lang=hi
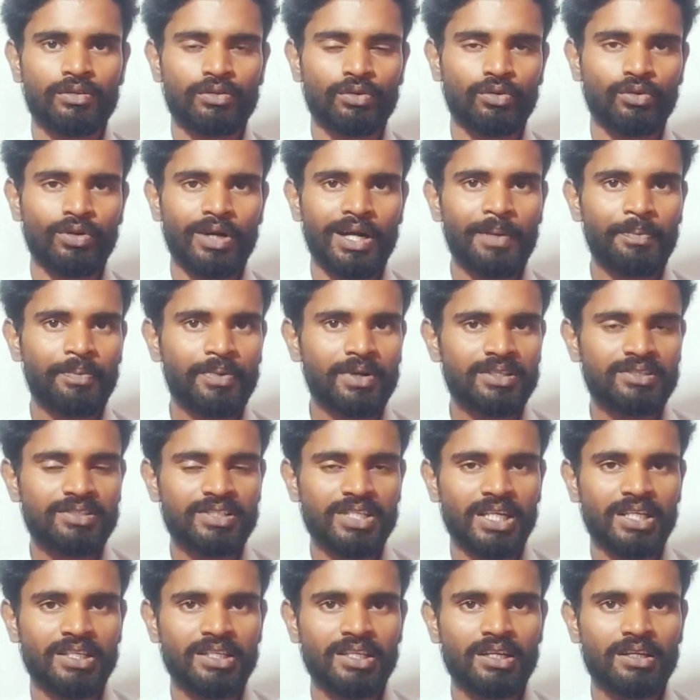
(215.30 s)
तो आपका
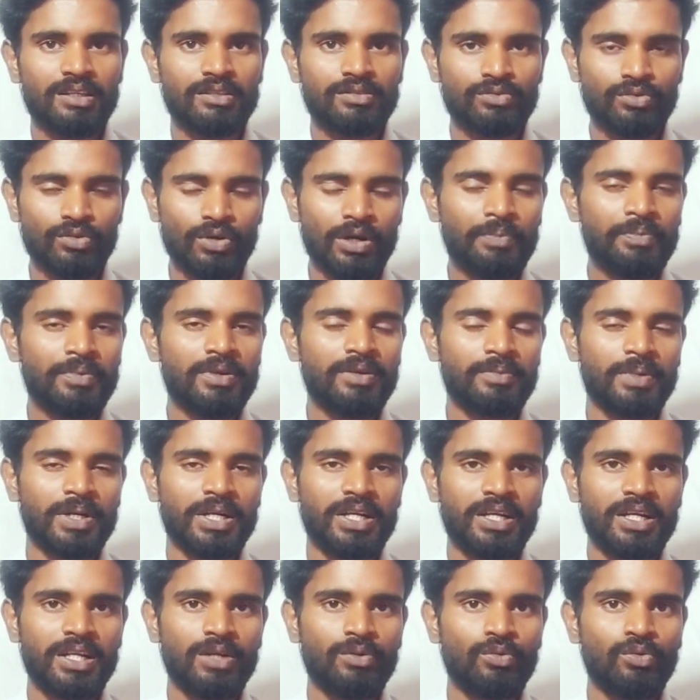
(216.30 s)
चार्जर जो आपकी
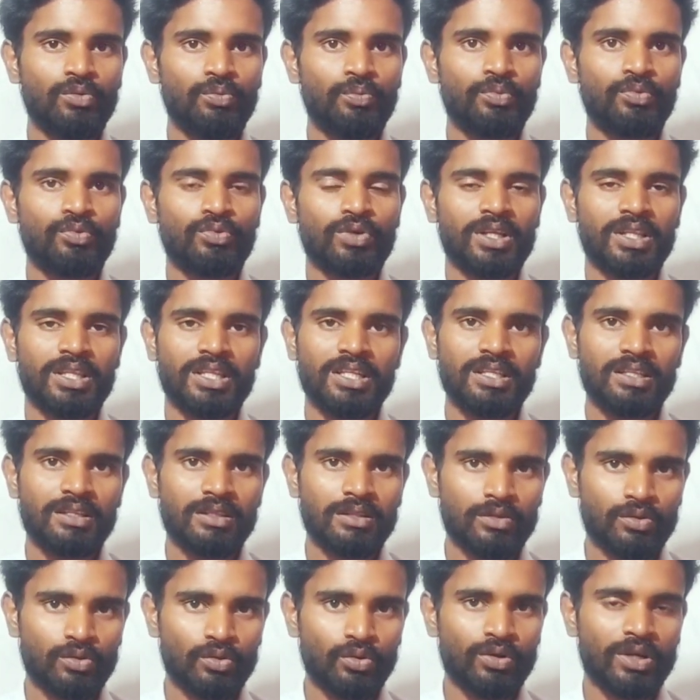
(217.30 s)
बैटरी वो पूरा दिन
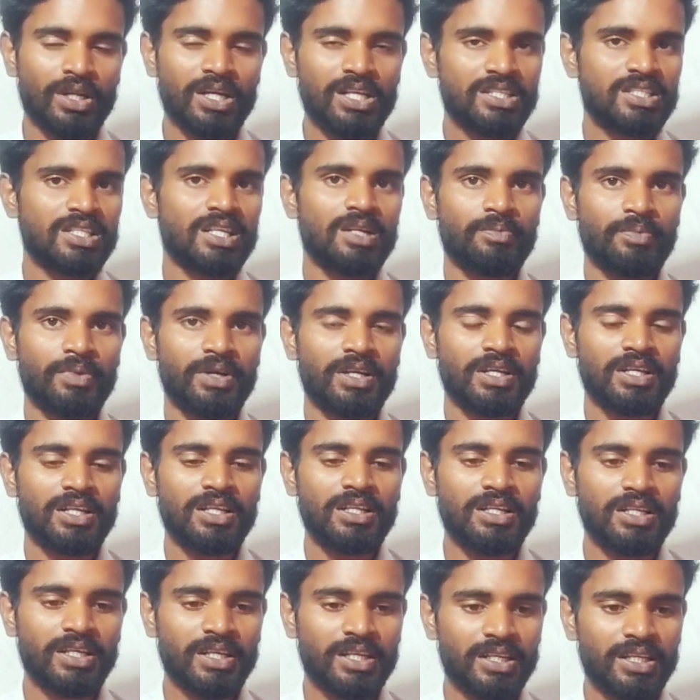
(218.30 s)
तो नहीं चल पाएगी
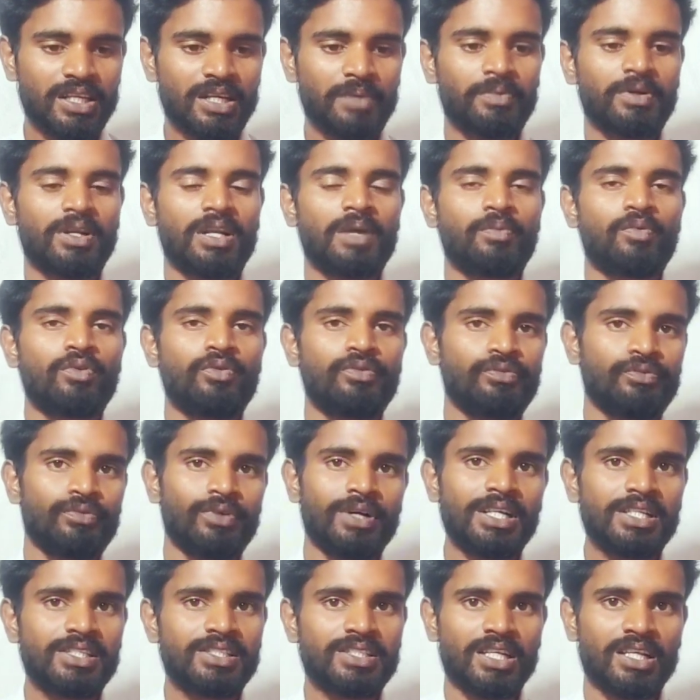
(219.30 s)
लेकिन यहाँ पर आपको
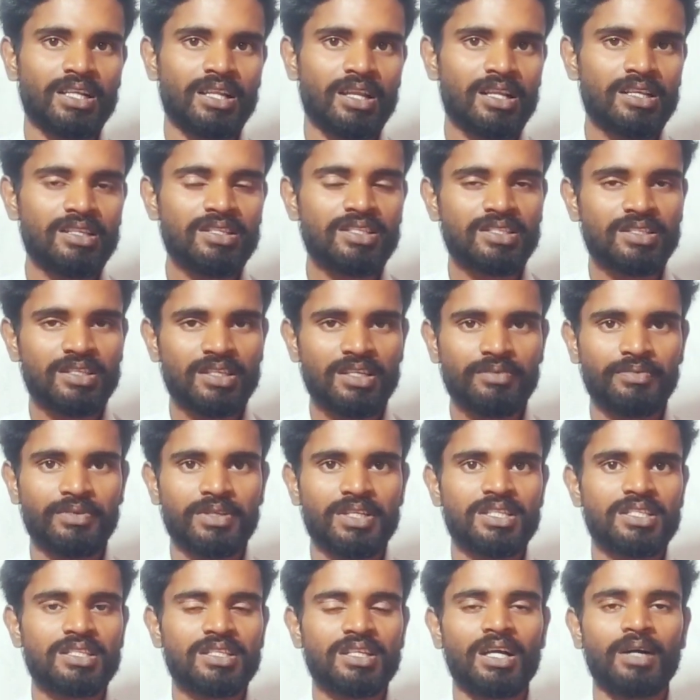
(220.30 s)
फास्ट चार्जर है जिसकी
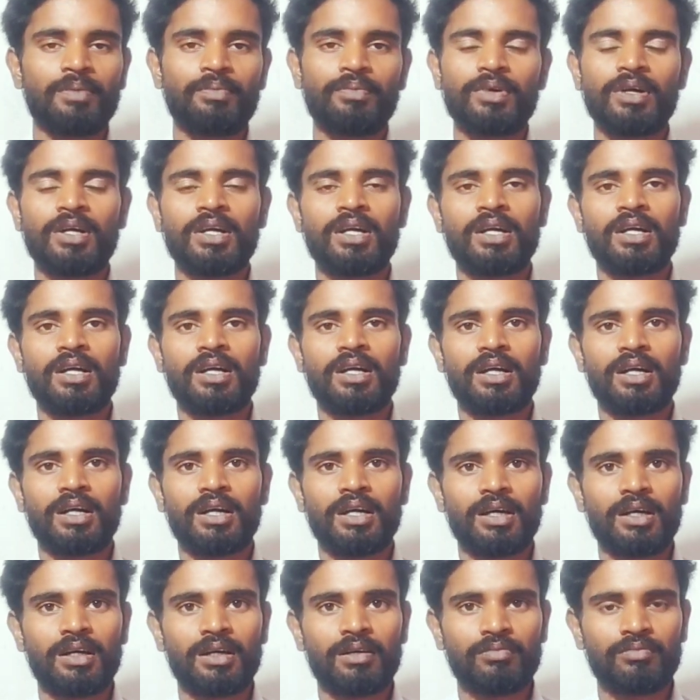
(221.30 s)
वजह से आप
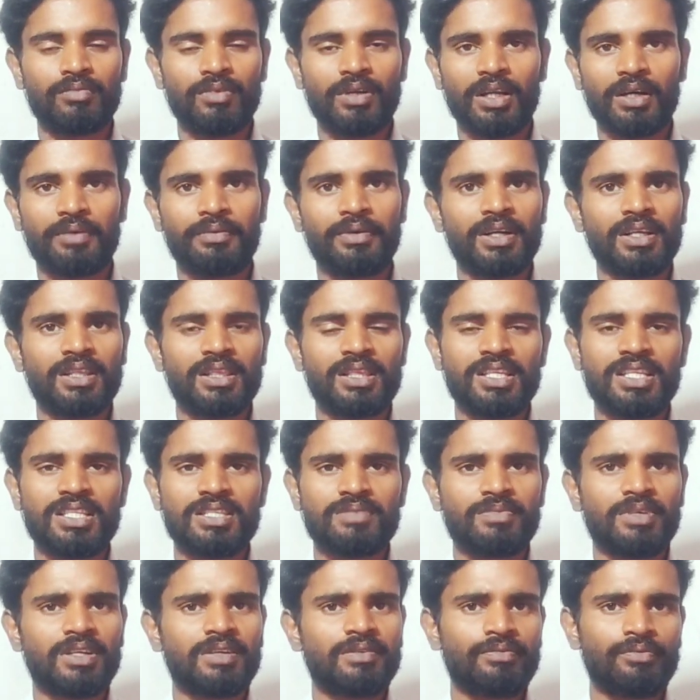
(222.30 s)
लगभग
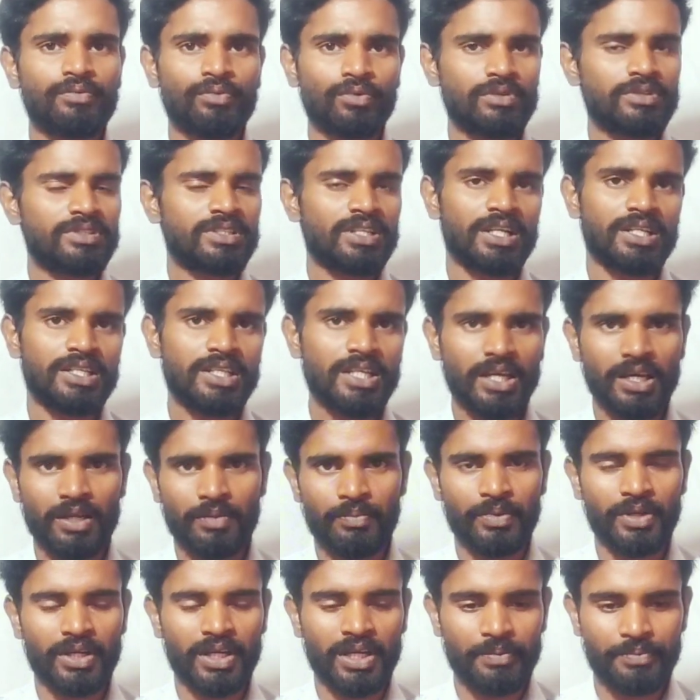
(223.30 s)
तीस मिनट में फुल चार्ज ही कर
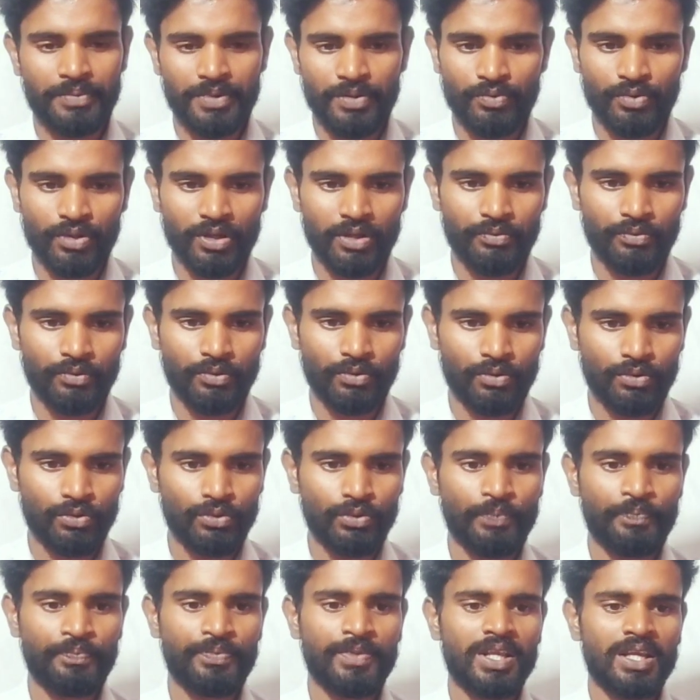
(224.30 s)
पाएंगे अपने मोबाइल फ़ोन
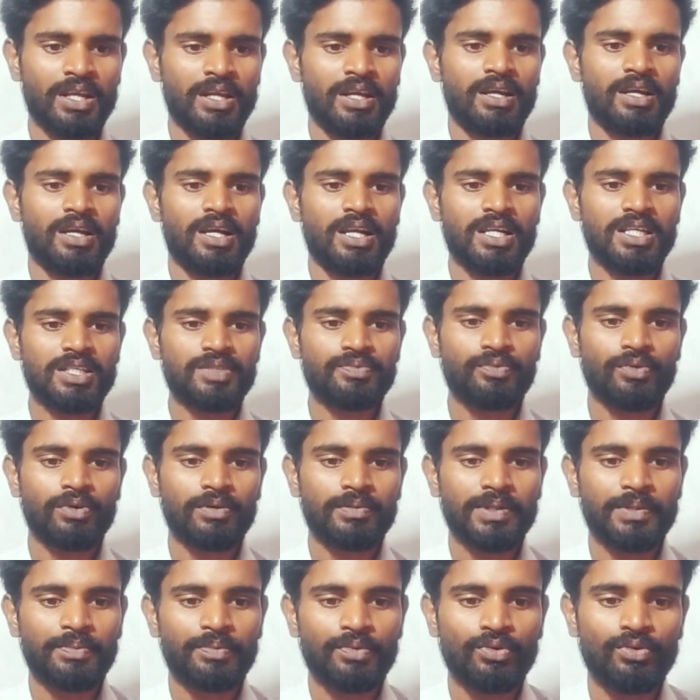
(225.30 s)
को एंड इस फ़ोन
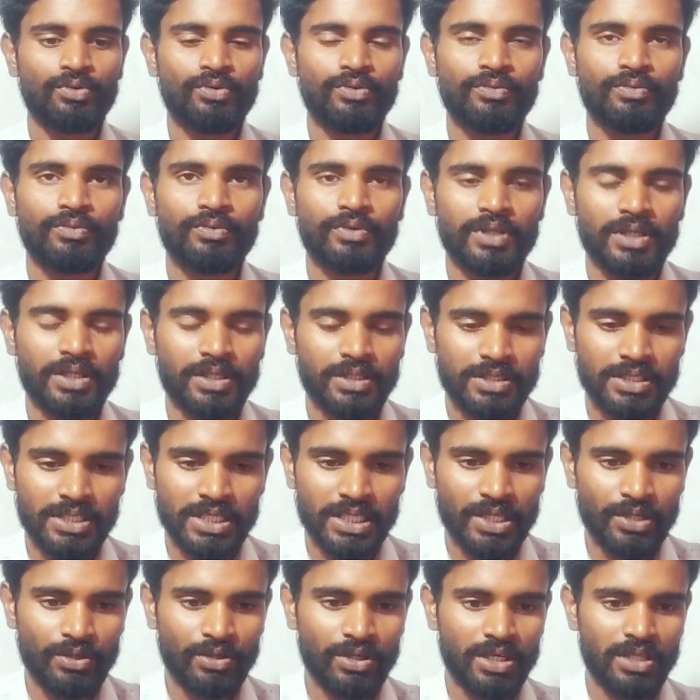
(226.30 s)
में आपको
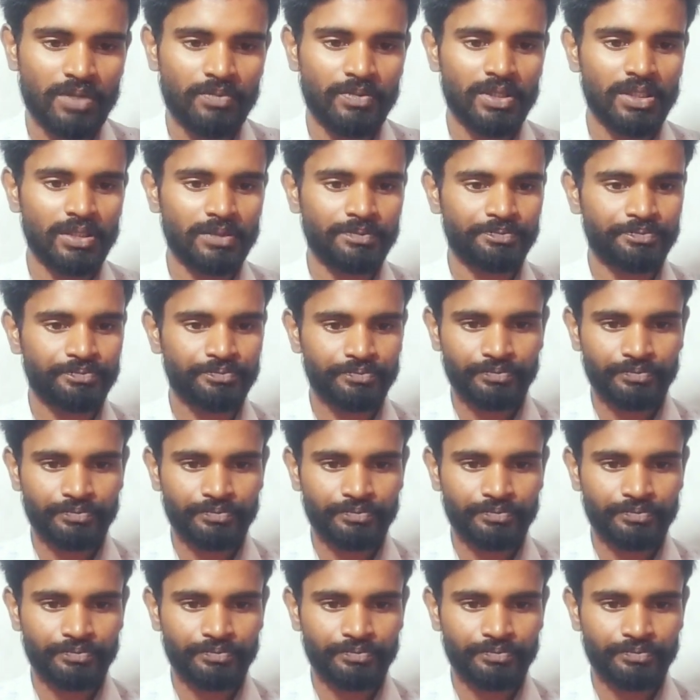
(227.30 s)
सिक्योरिटी में